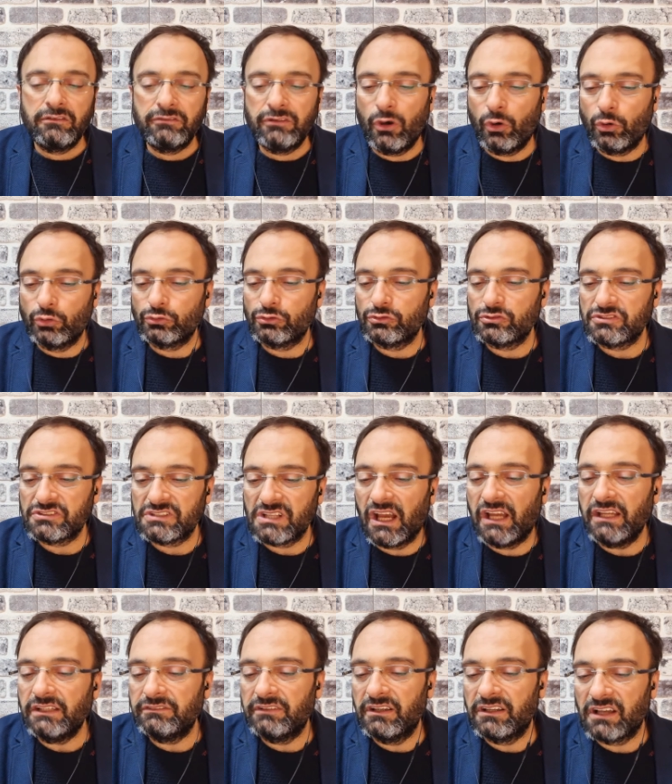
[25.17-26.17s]
ve onun
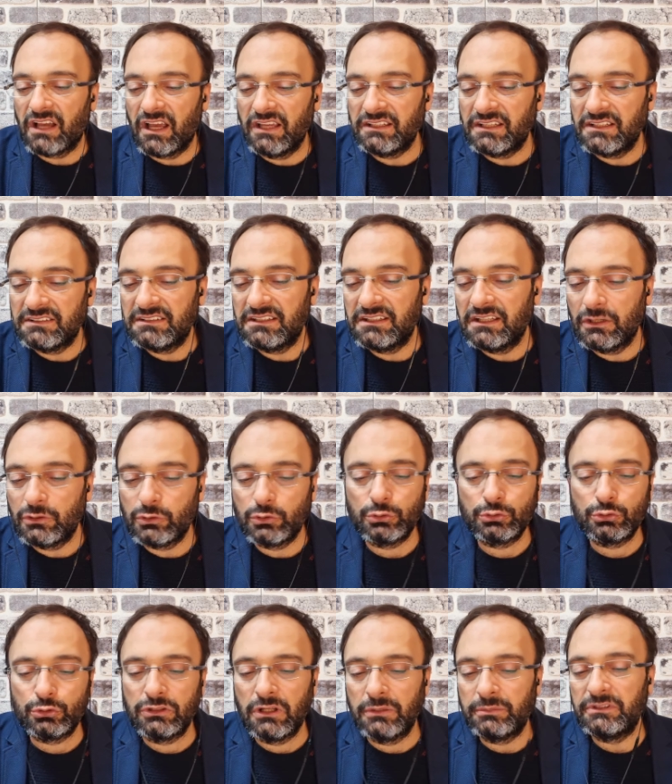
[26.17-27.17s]
say ve gayretiyle
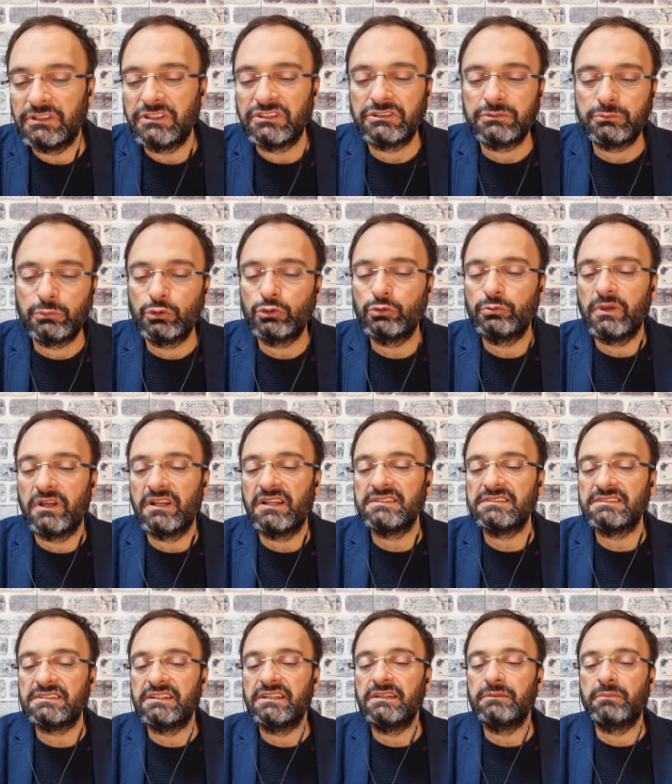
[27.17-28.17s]
kurtulabilir.
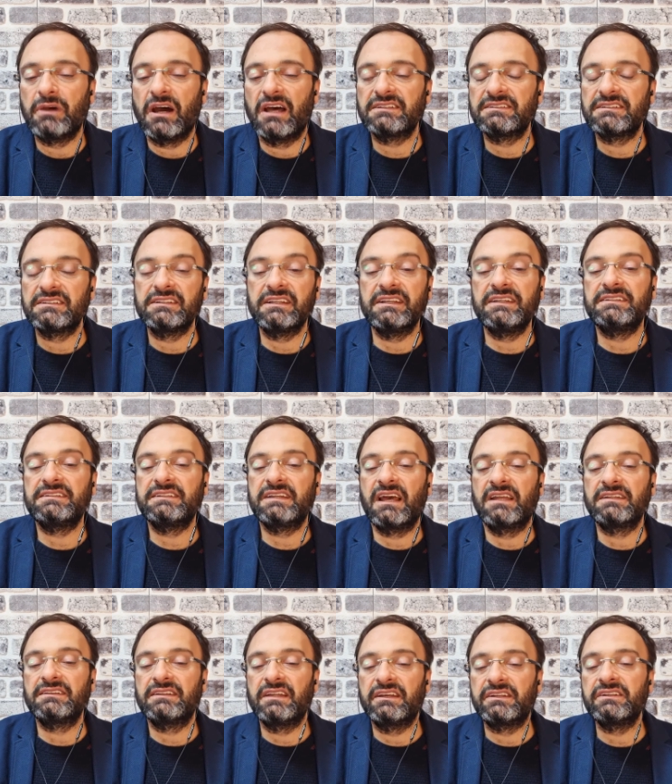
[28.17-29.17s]
Putperestliği, batıl
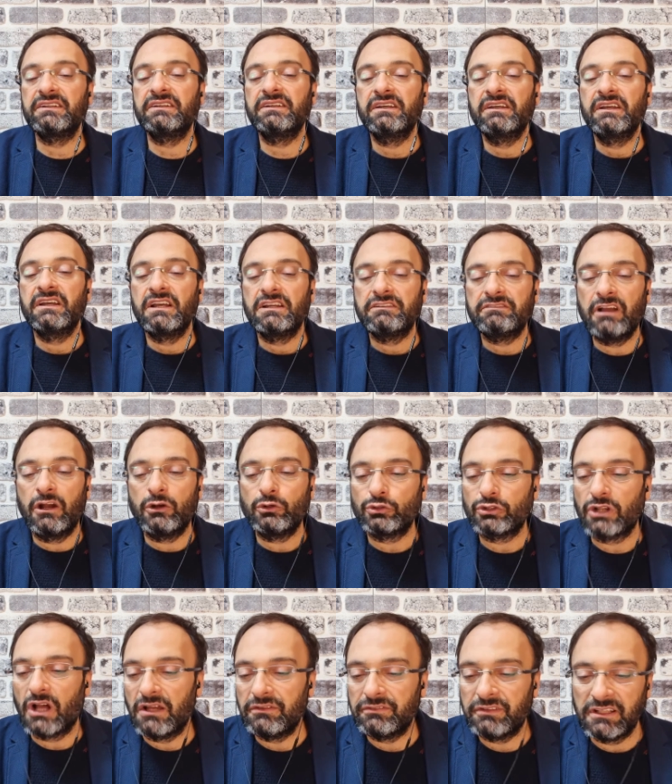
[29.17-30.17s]
itikatları ve
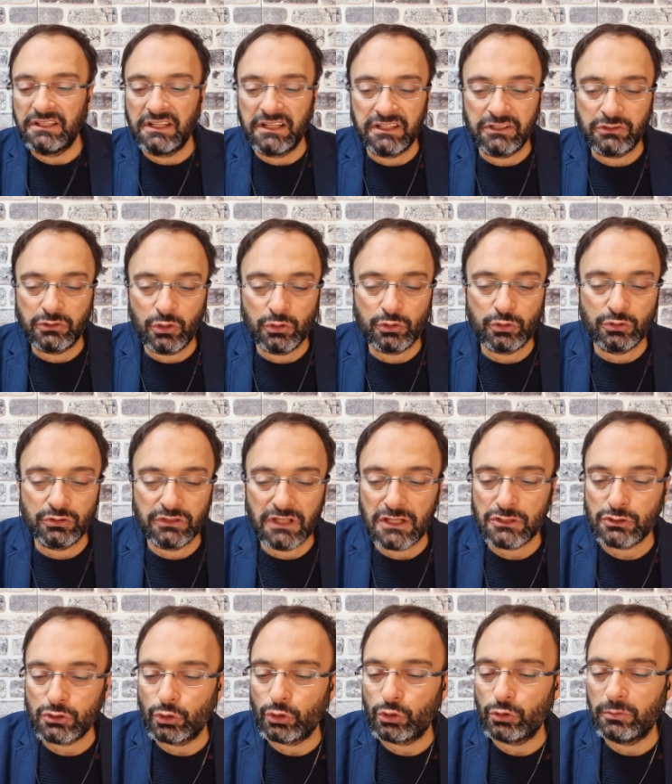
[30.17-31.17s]
hurafeleri
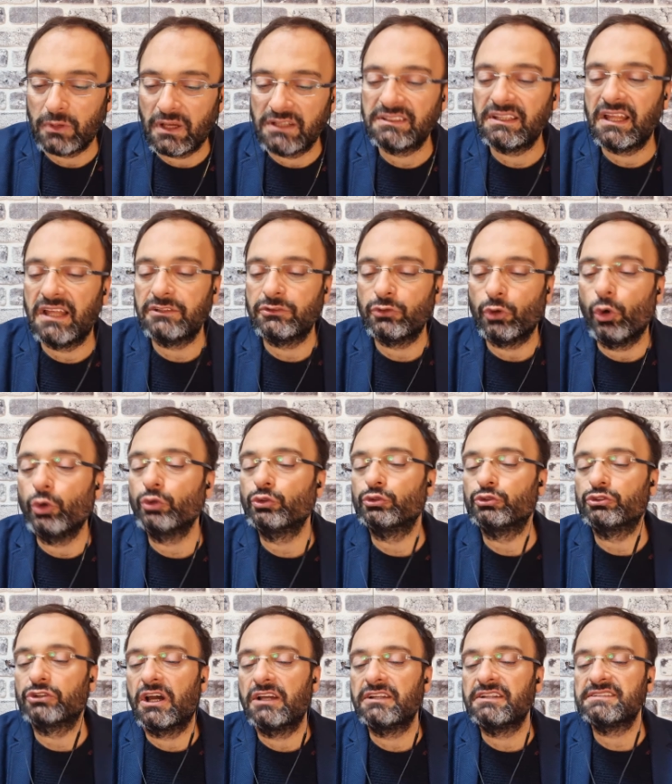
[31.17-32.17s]
kökünden söküp atan
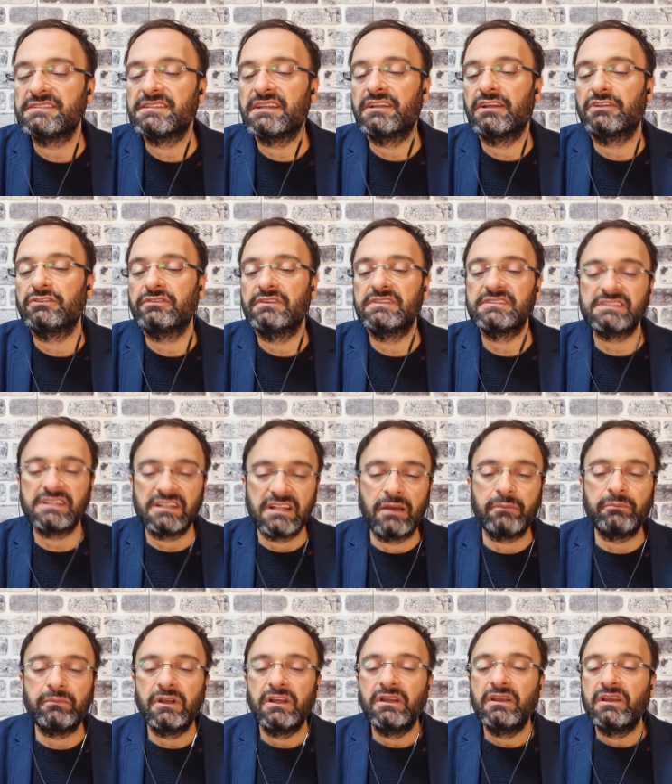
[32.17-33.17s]
odur aleyhissalatü
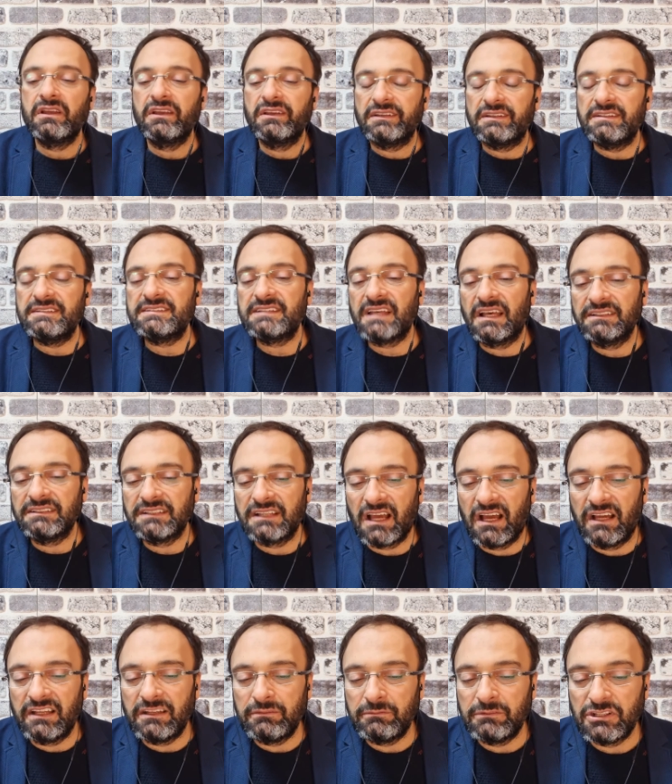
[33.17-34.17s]
vesselam insanlık
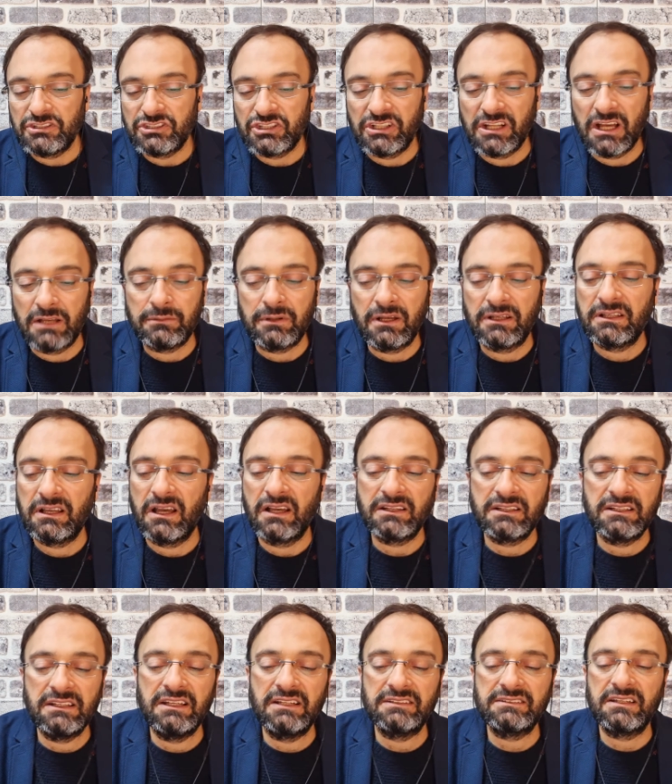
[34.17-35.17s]
aleminde Cenab-ı Hakk'ı
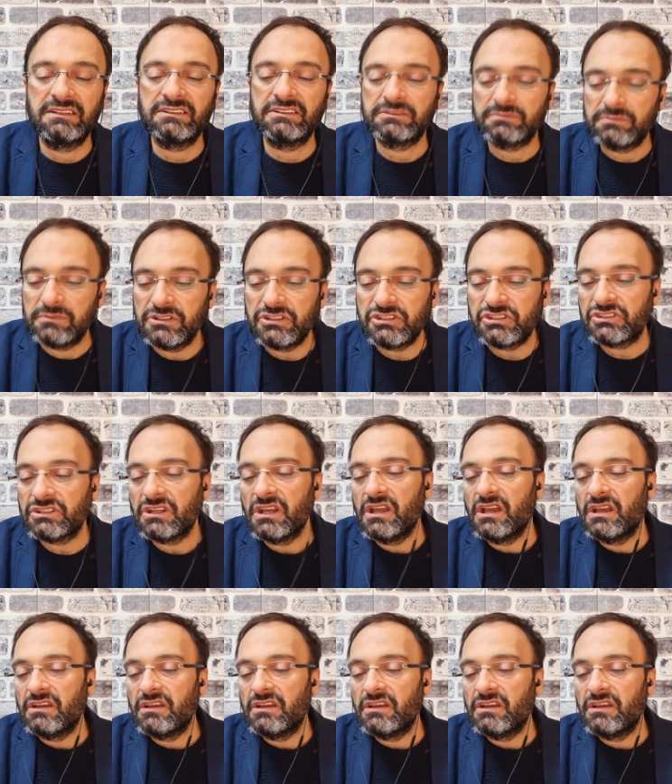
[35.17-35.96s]
hakkıyla tanıtmış